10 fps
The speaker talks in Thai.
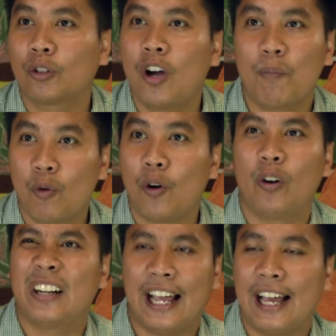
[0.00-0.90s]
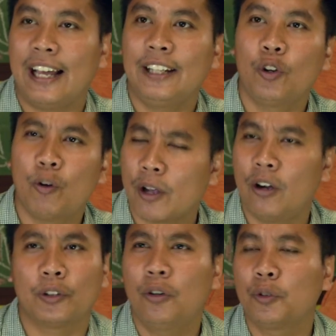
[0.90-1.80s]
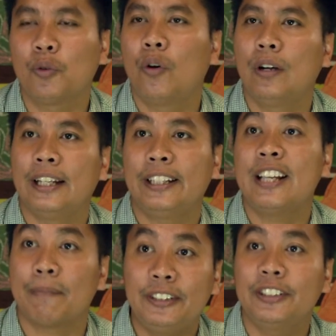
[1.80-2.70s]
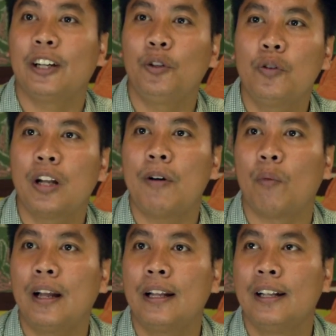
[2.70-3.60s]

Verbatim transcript: ษครอบครัวคนหายโทรไปขอโทษทุกคนเลย ที่ยังไม่เจอลูกแล้วบอกว่า